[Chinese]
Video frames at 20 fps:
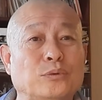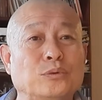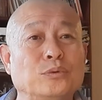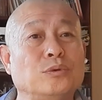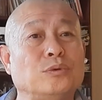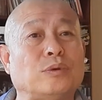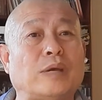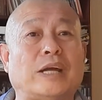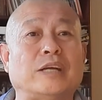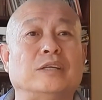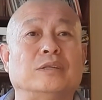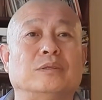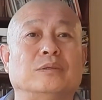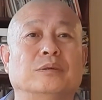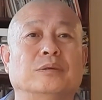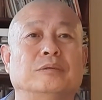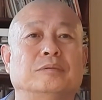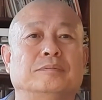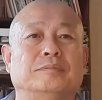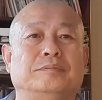虚玄里
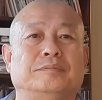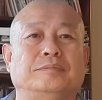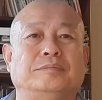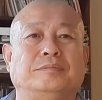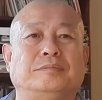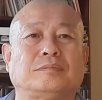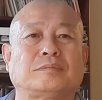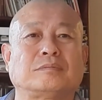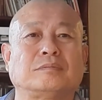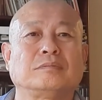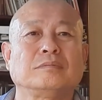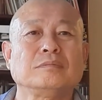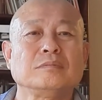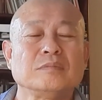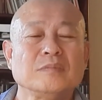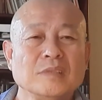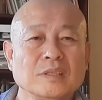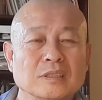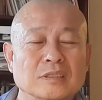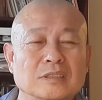头，
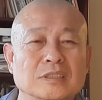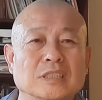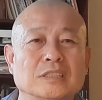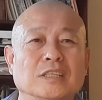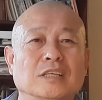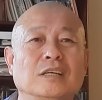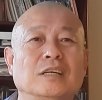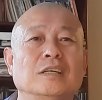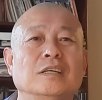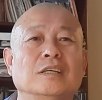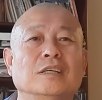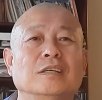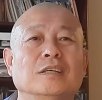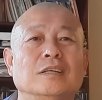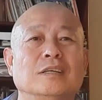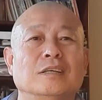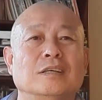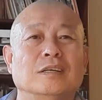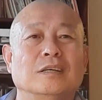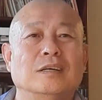这叫。
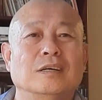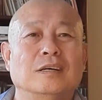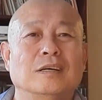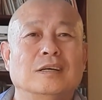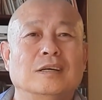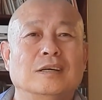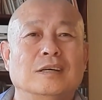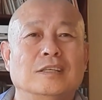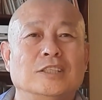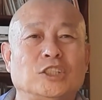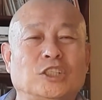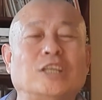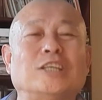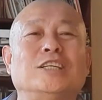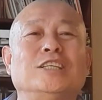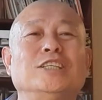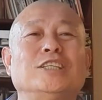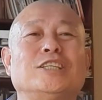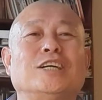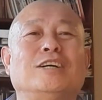呃，形
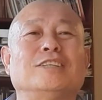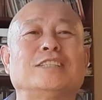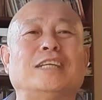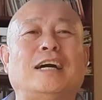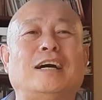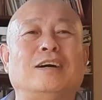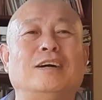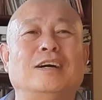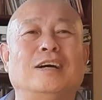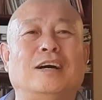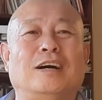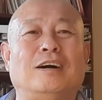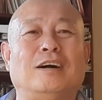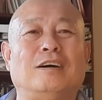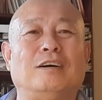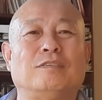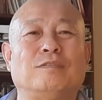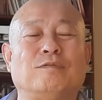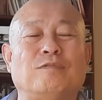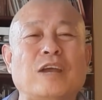而上的
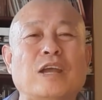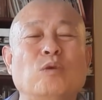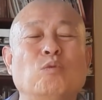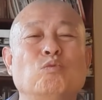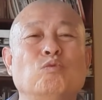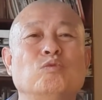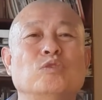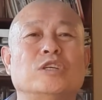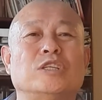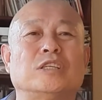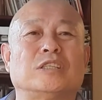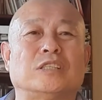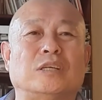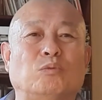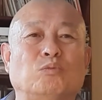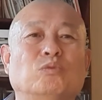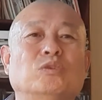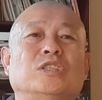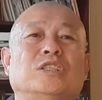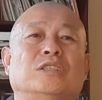啊，非物质的
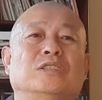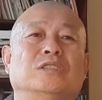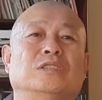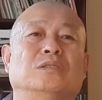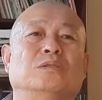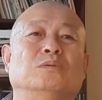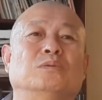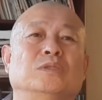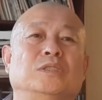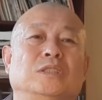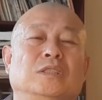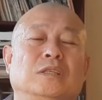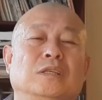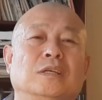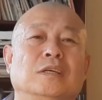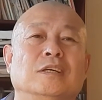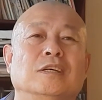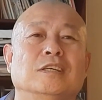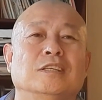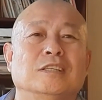无形的东西，
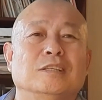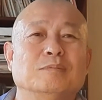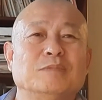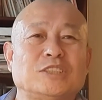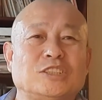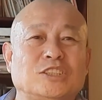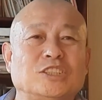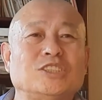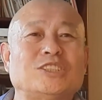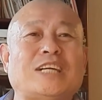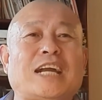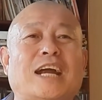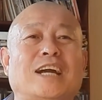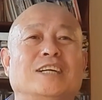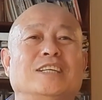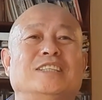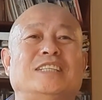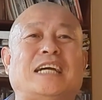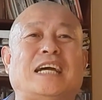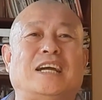那么自然
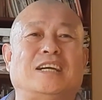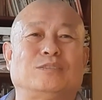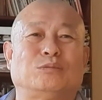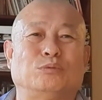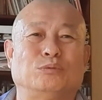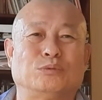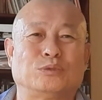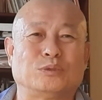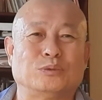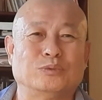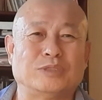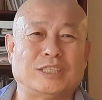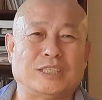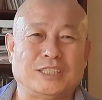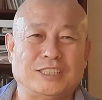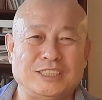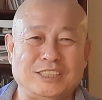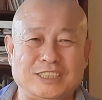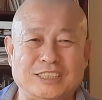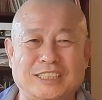而然，祖宗
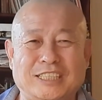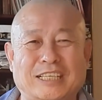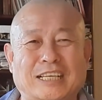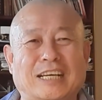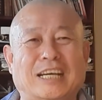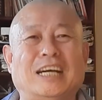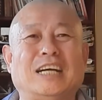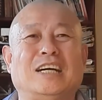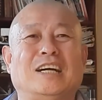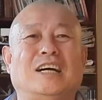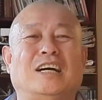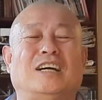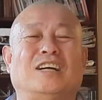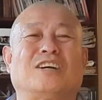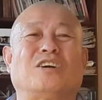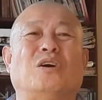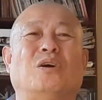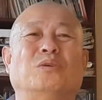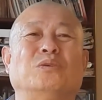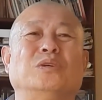呢也啊
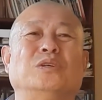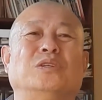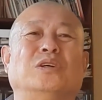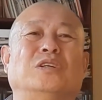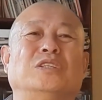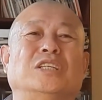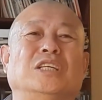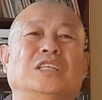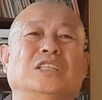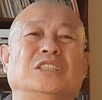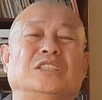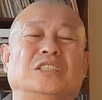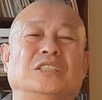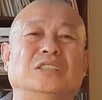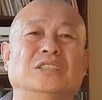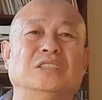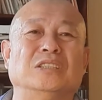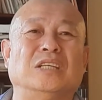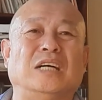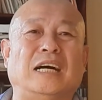考虑到这一
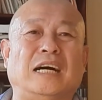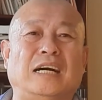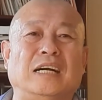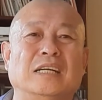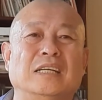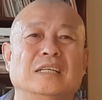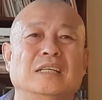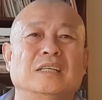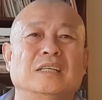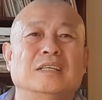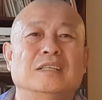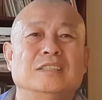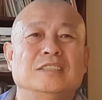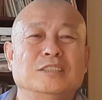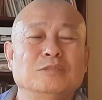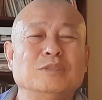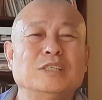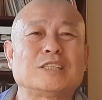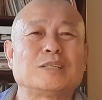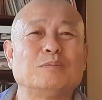层啊，
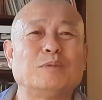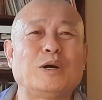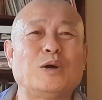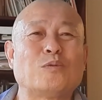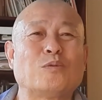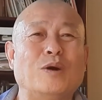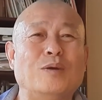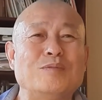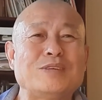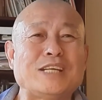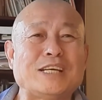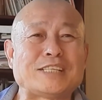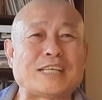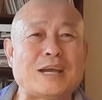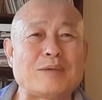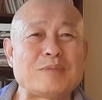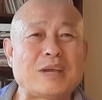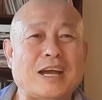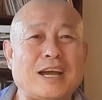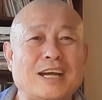因为什么？我们在
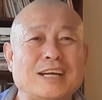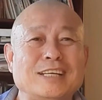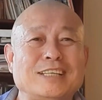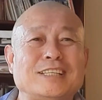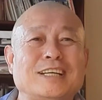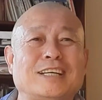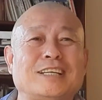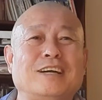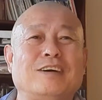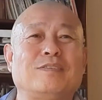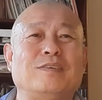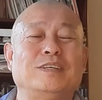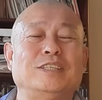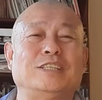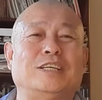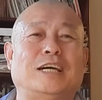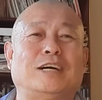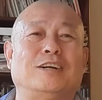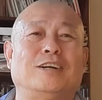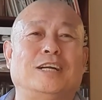前面还跟大家分
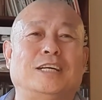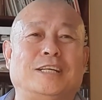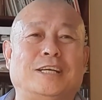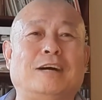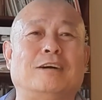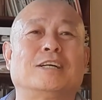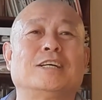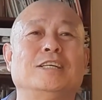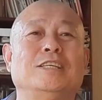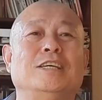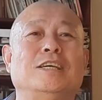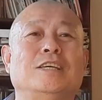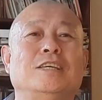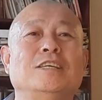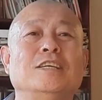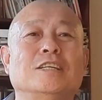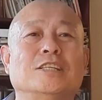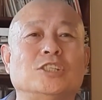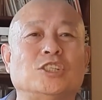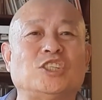享了两个音，
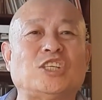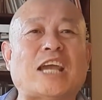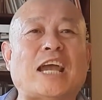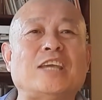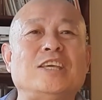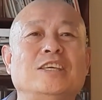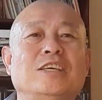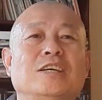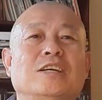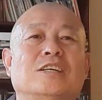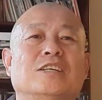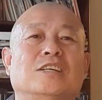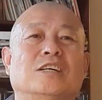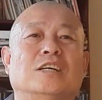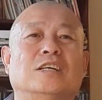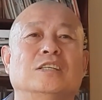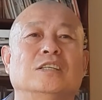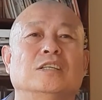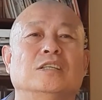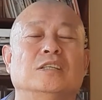一个弦音
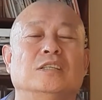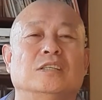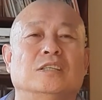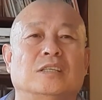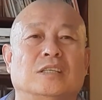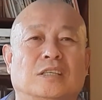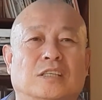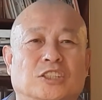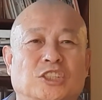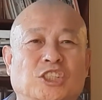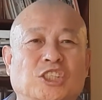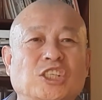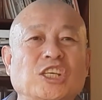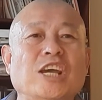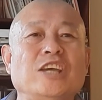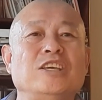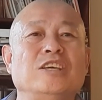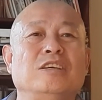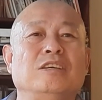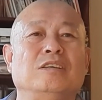和呃
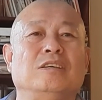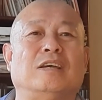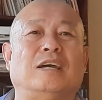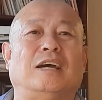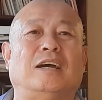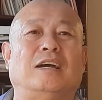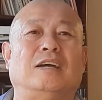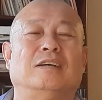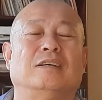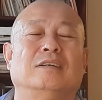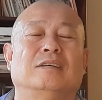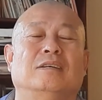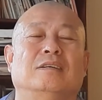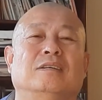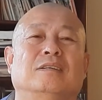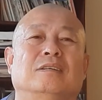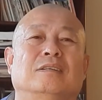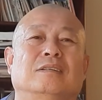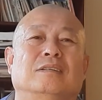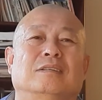谐音啊，
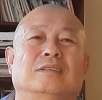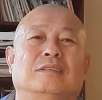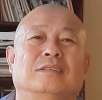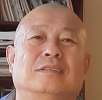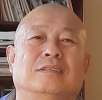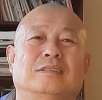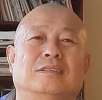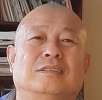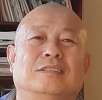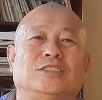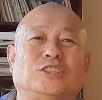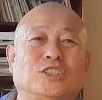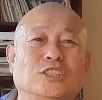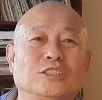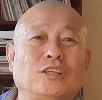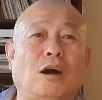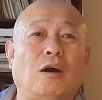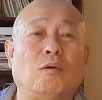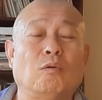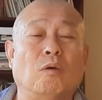嗯，知
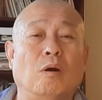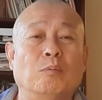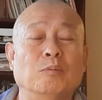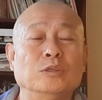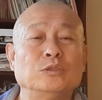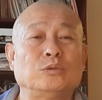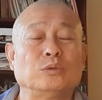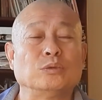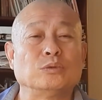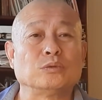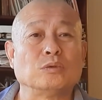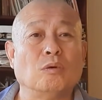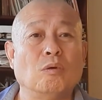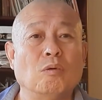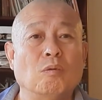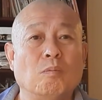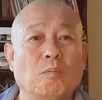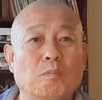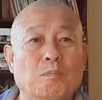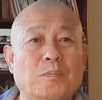道我们祖
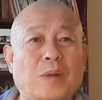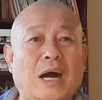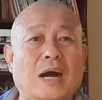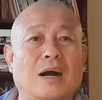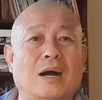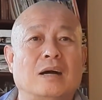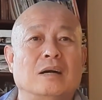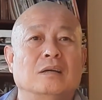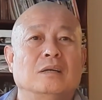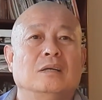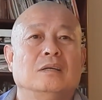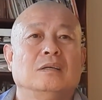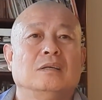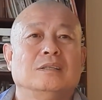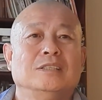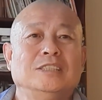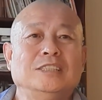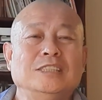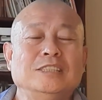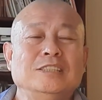宗把
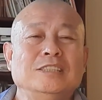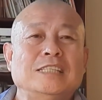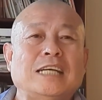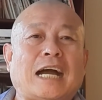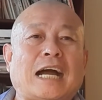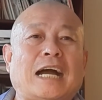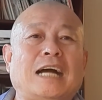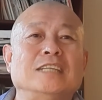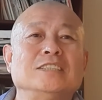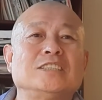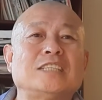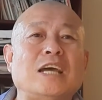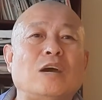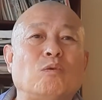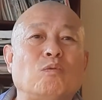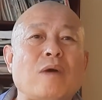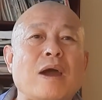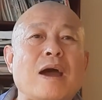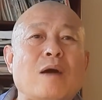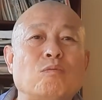隐含在
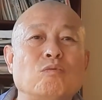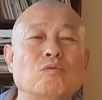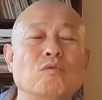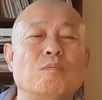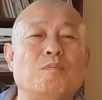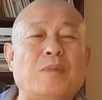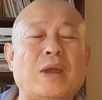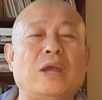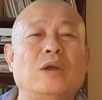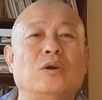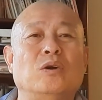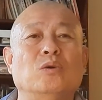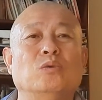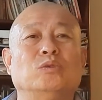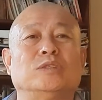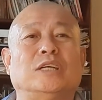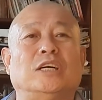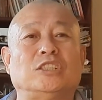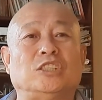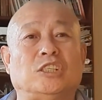万物背
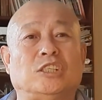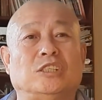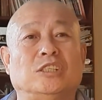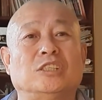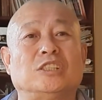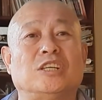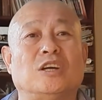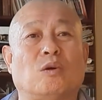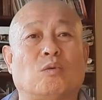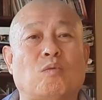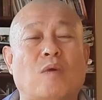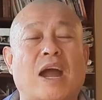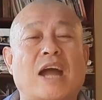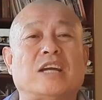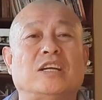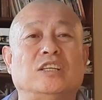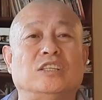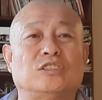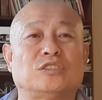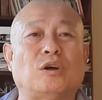后的起着
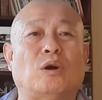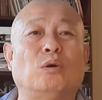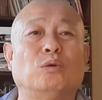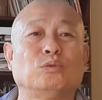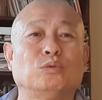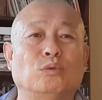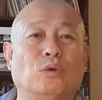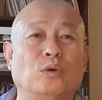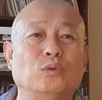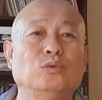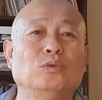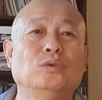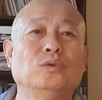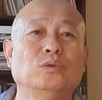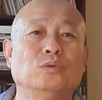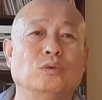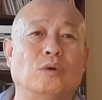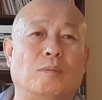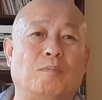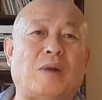管理、操作、
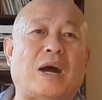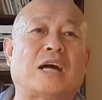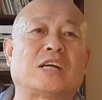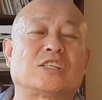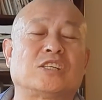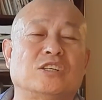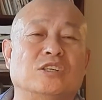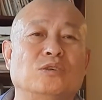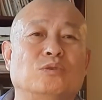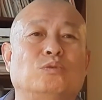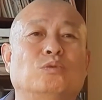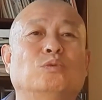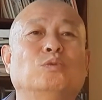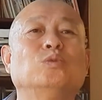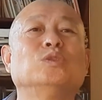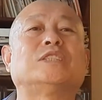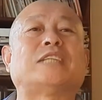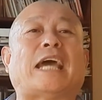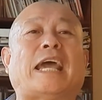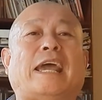运作、把持、
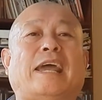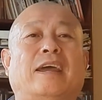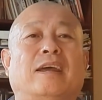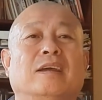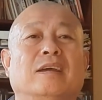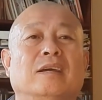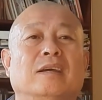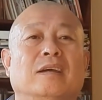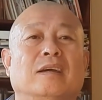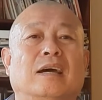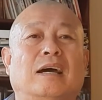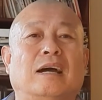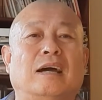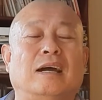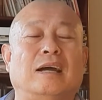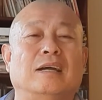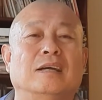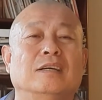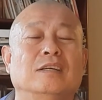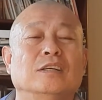主宰、
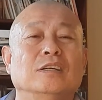哎